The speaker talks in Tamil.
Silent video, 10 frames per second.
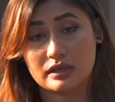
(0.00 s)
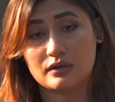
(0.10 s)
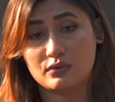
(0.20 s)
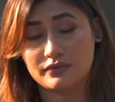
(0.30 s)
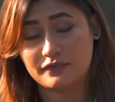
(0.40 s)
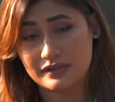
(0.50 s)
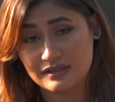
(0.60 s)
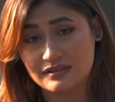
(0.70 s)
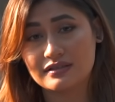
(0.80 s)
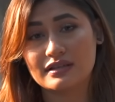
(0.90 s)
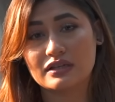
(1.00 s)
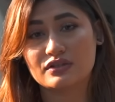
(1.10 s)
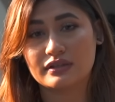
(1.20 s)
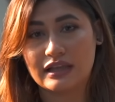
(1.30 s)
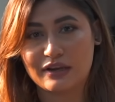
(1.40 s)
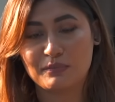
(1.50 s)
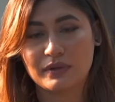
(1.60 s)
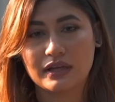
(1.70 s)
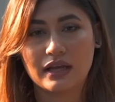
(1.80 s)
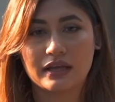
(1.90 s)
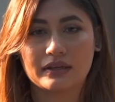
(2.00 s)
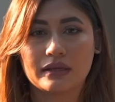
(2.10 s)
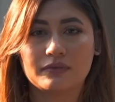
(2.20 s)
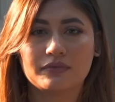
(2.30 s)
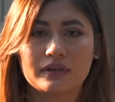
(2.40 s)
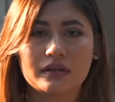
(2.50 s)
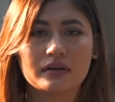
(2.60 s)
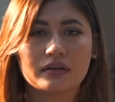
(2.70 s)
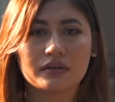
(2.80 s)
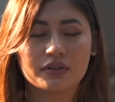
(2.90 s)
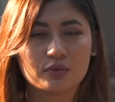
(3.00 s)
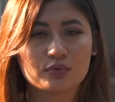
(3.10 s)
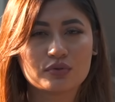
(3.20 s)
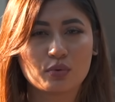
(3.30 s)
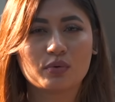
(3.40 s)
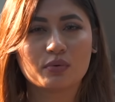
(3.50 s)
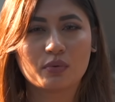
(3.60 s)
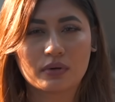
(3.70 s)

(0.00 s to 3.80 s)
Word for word: என்னோடய ஃபஸ்ட்டு செஷன் தெரப்பிலே ஐ கேன் ஃபீல் அ ஹியூஜ் ஒரு